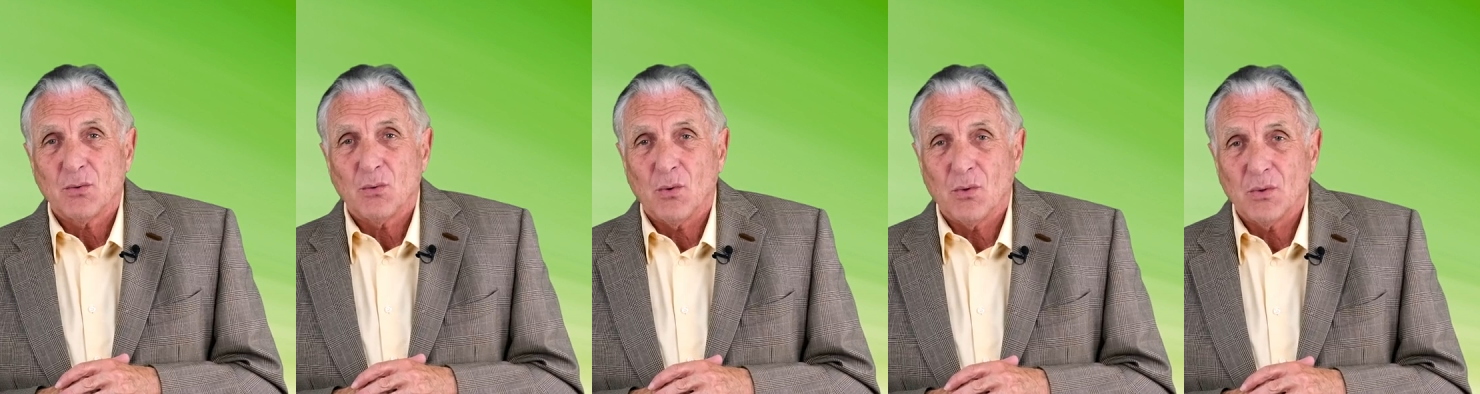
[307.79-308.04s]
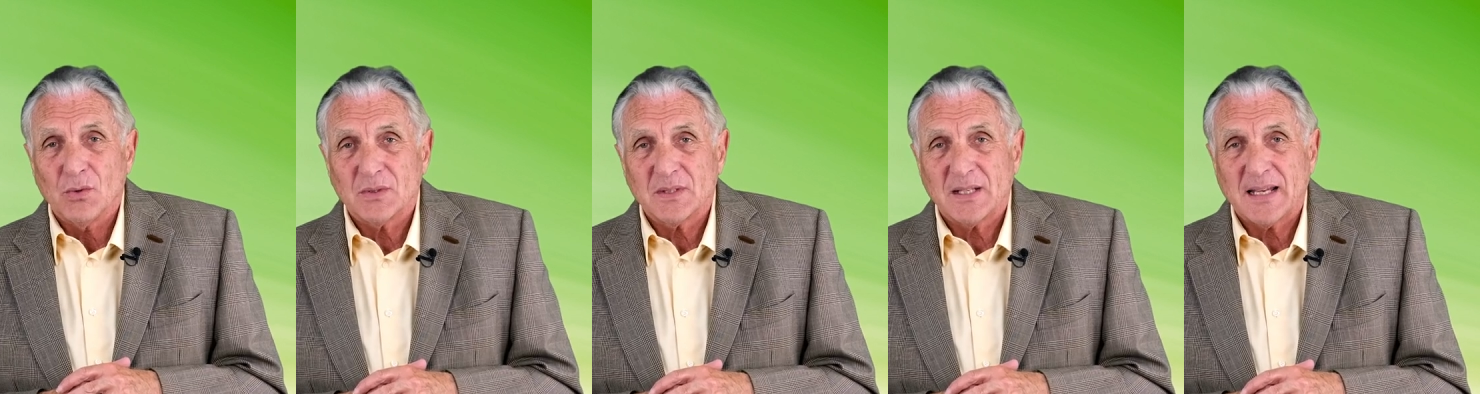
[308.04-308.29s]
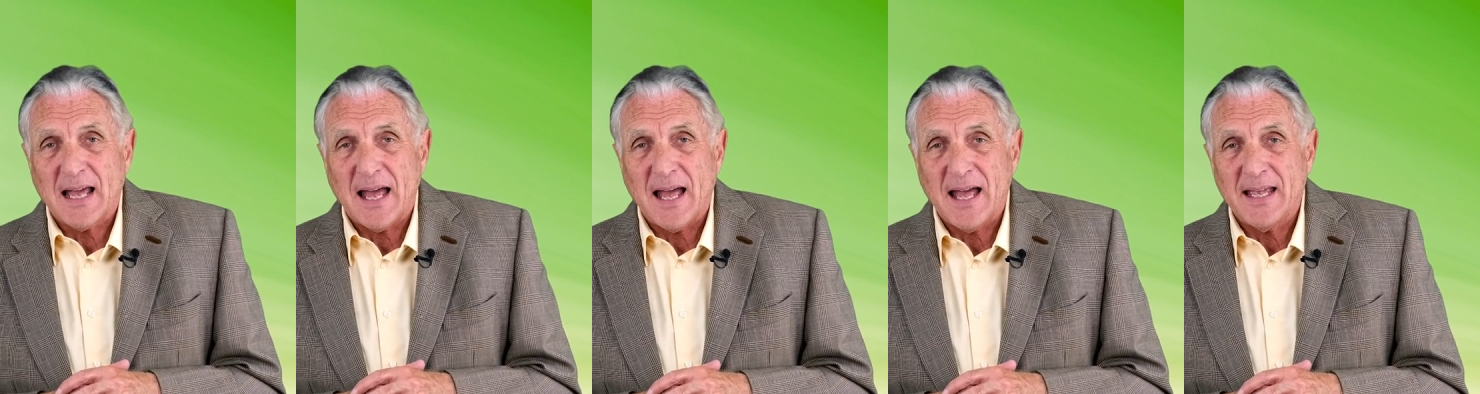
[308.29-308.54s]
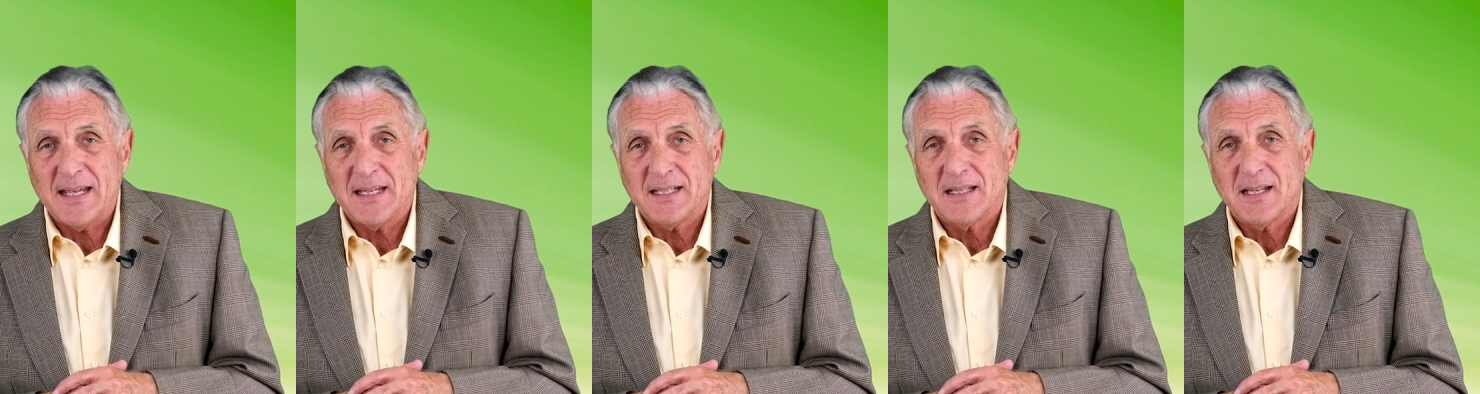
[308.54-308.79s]
und
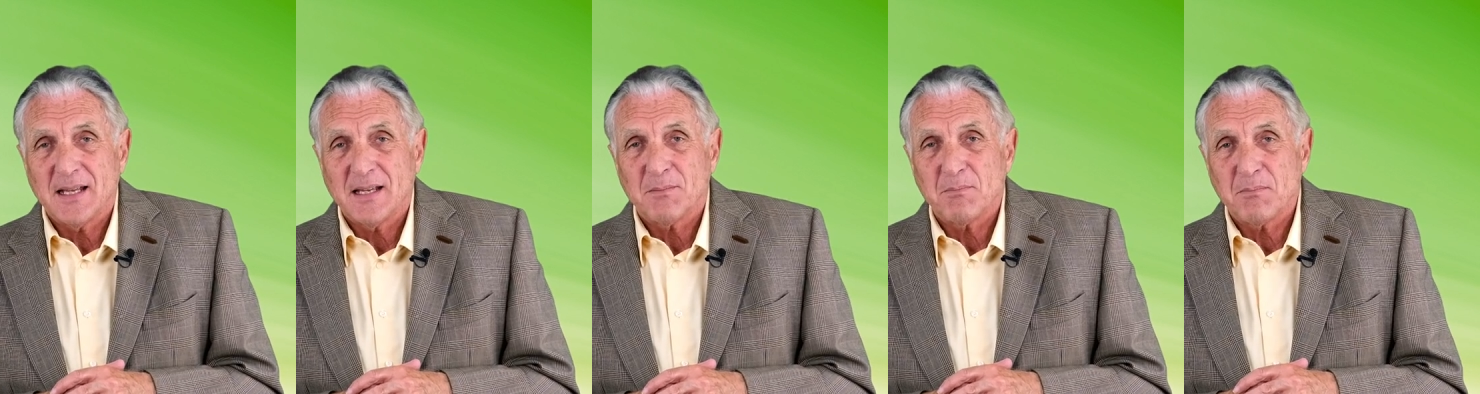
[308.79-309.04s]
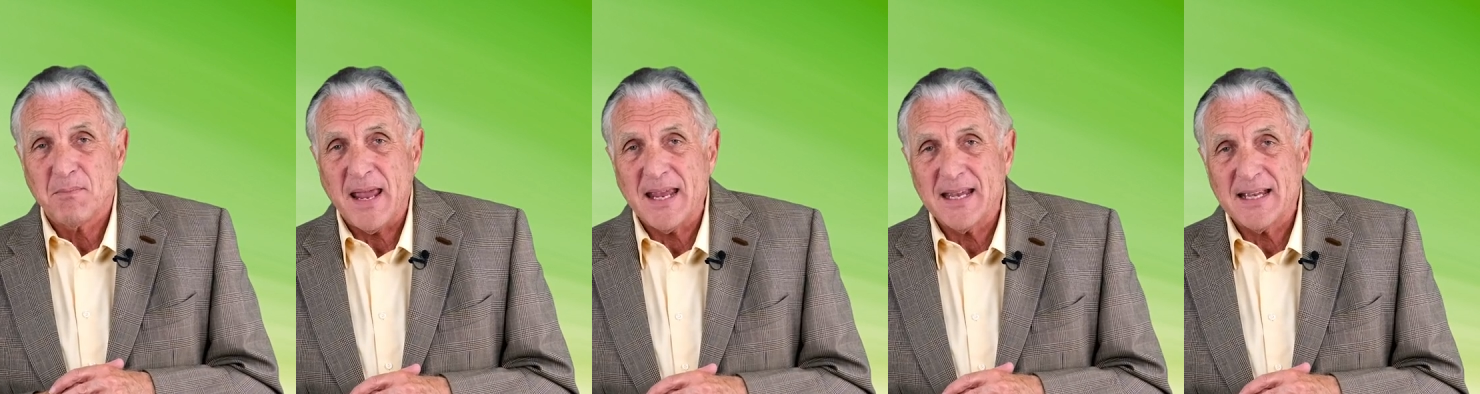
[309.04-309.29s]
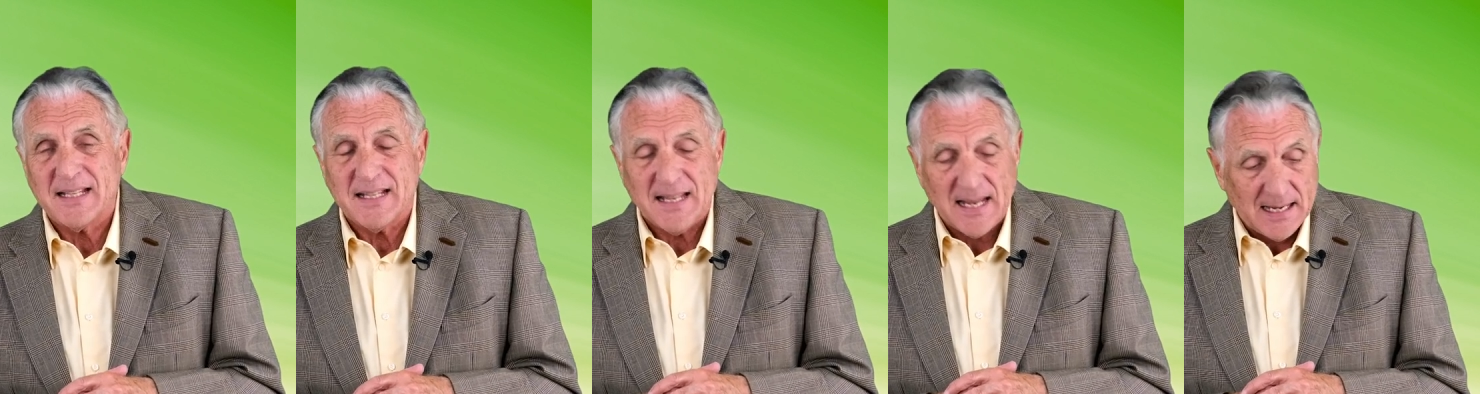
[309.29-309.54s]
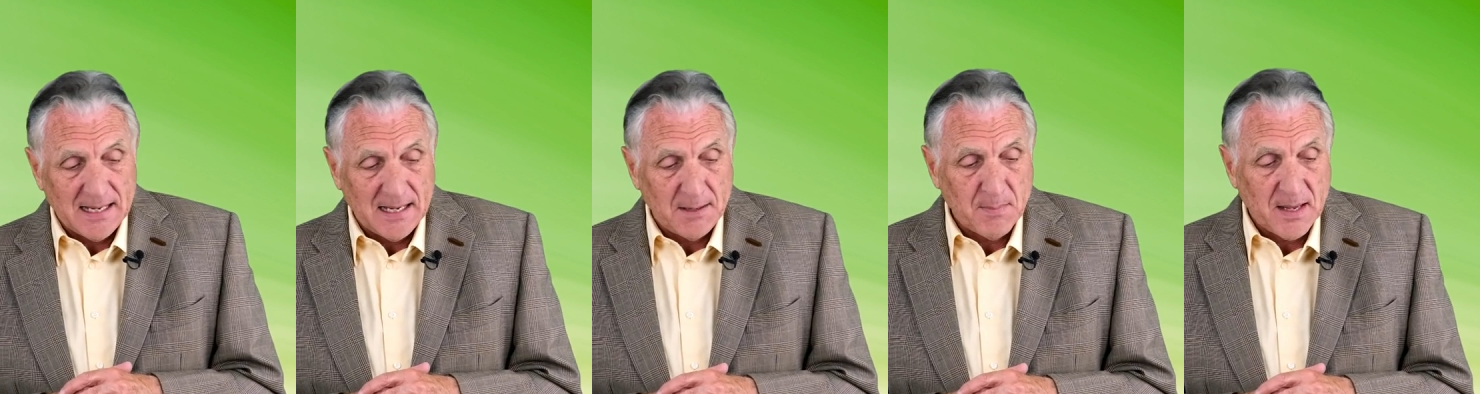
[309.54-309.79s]
kein
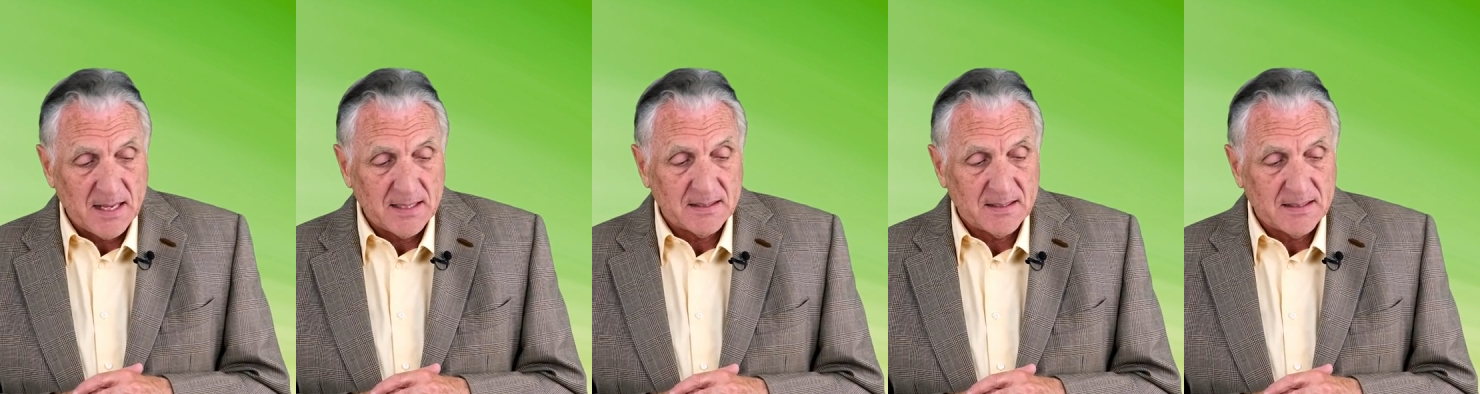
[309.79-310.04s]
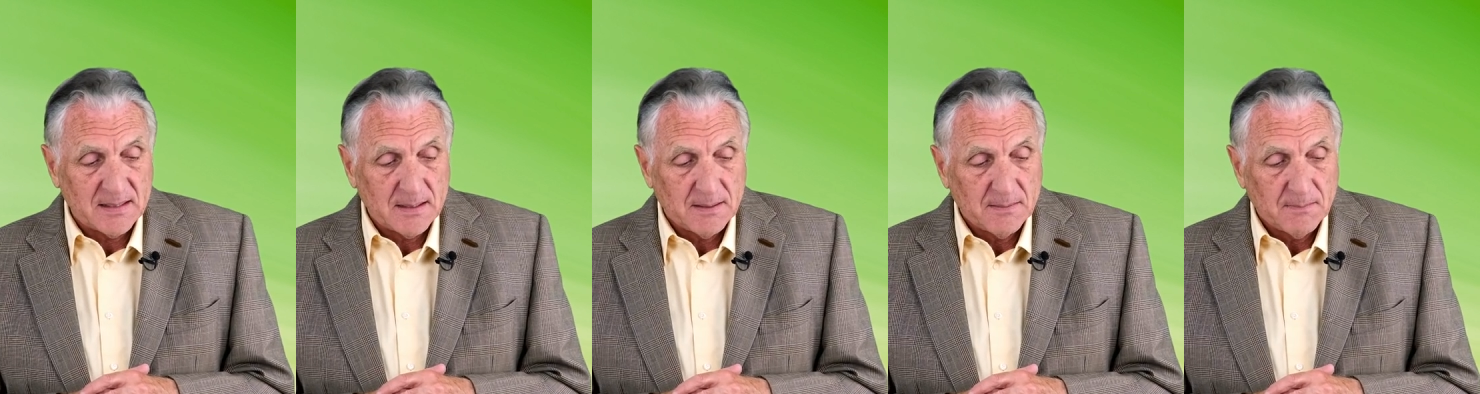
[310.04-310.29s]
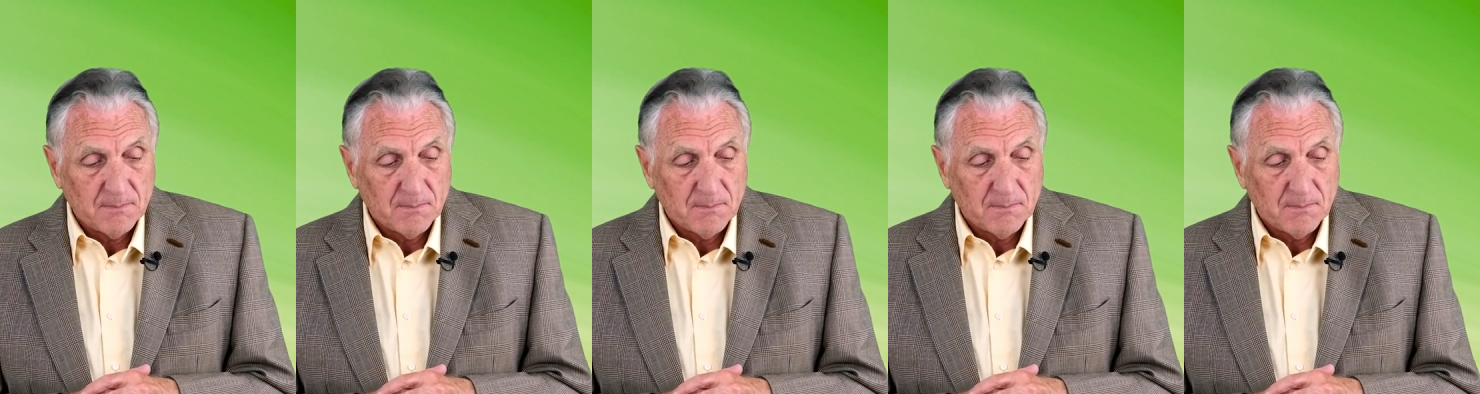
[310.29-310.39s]
Mengenelement.